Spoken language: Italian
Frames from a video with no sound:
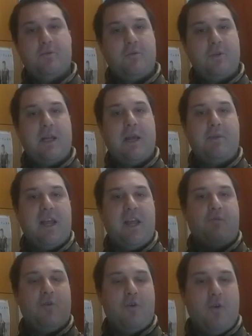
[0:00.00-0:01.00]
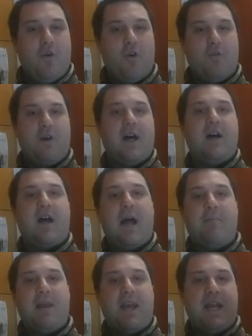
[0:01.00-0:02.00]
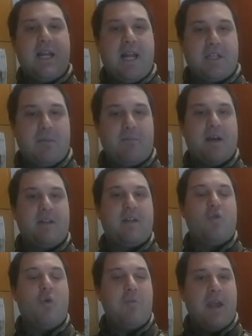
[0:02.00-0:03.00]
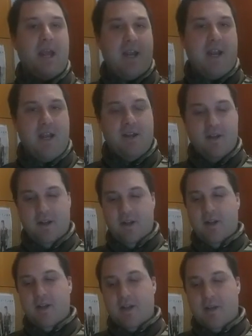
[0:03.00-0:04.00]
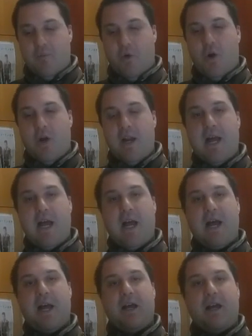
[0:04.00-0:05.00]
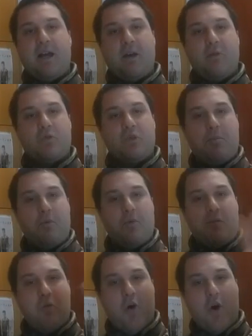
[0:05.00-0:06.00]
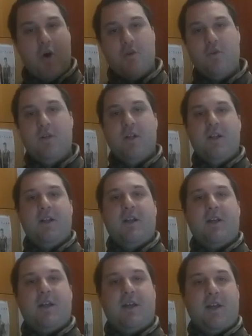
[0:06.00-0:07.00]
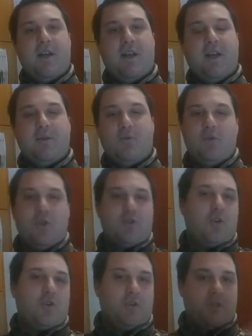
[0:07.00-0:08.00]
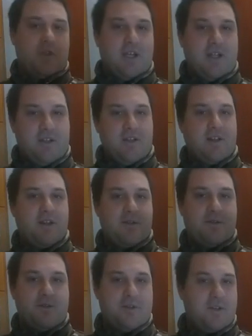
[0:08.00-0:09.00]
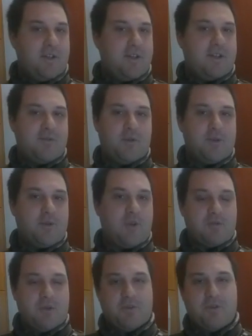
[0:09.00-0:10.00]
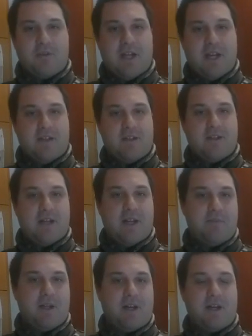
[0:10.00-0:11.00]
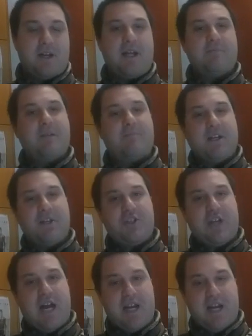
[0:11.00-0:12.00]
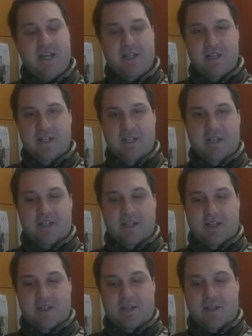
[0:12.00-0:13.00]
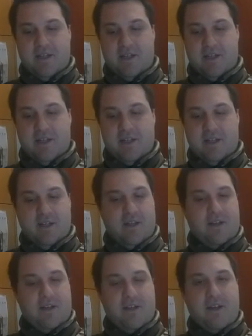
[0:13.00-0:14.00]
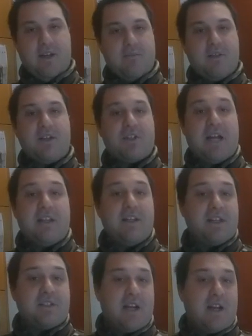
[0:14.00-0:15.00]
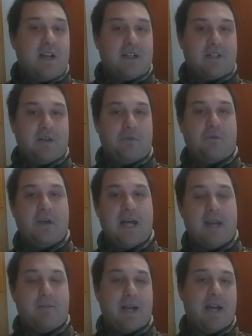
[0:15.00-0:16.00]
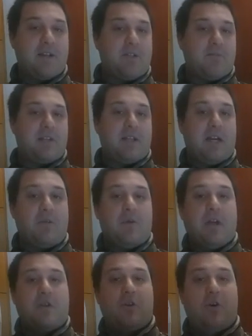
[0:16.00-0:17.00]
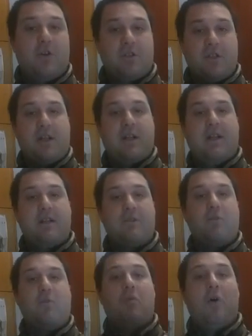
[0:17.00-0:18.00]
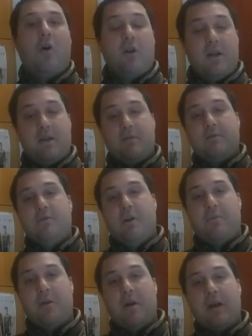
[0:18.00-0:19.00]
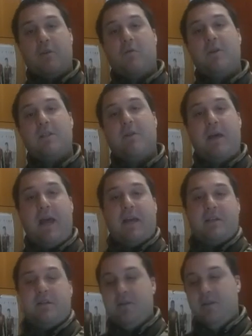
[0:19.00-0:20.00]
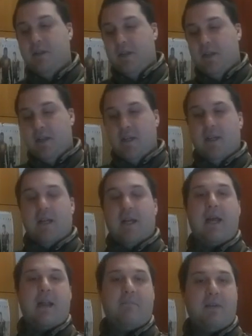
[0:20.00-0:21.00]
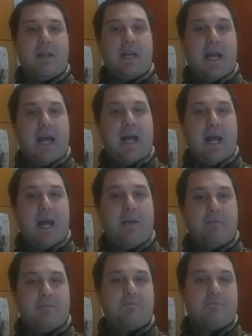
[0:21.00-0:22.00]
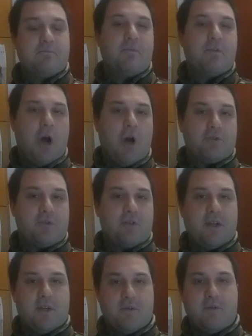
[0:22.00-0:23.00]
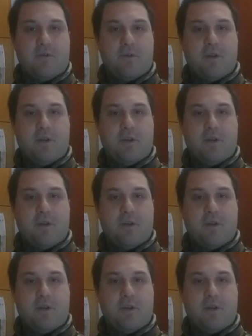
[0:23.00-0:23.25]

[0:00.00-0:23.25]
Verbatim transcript: tutti la bevono, va, bene, la si mangia giù bene, è buona, ha un sapore buono e, e tutti sono contenti, ecco. eh, questo è importante. È una birra bresciana eh, e i bresciani la, sanno fare, magari ci metteranno qualcosa che la rendono buona, non so, però ecco questa Bex è una birra tosta, ecco.